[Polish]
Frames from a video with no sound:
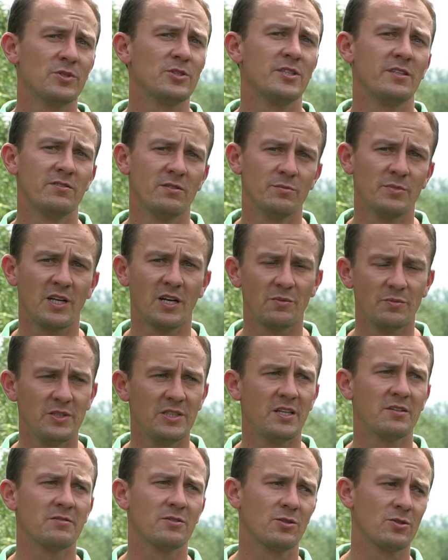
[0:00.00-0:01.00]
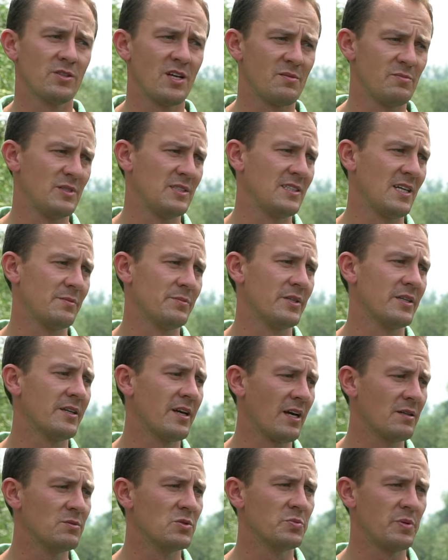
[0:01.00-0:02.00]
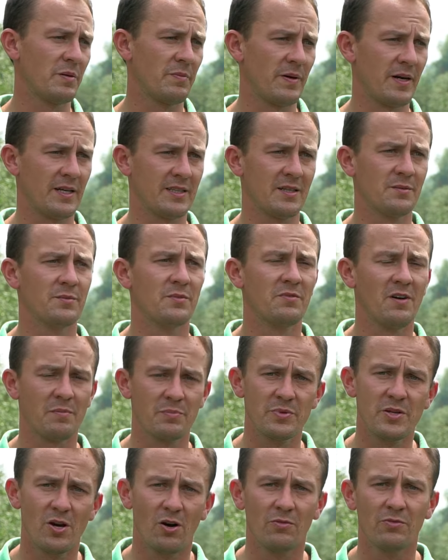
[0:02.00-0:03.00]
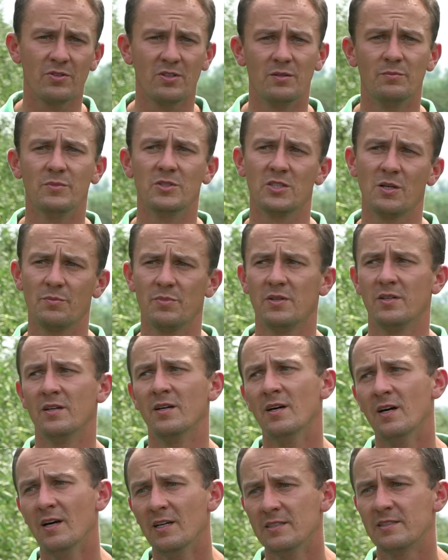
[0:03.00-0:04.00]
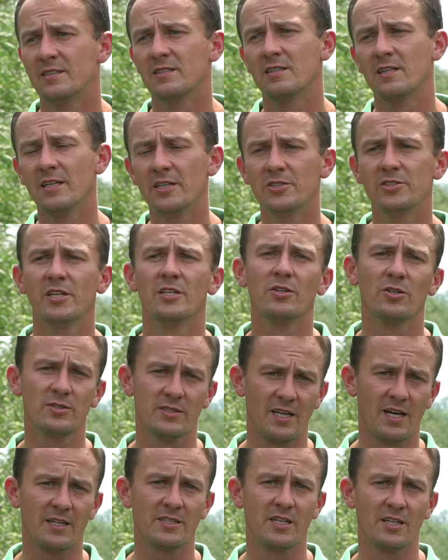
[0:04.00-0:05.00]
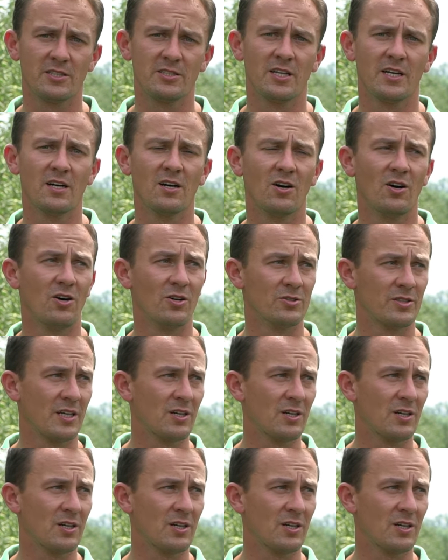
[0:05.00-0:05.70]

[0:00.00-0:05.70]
możliwym terminie wykonamy zabieg jakimś preparatem wapniowym, żeby cyklicznie dostarczać tego,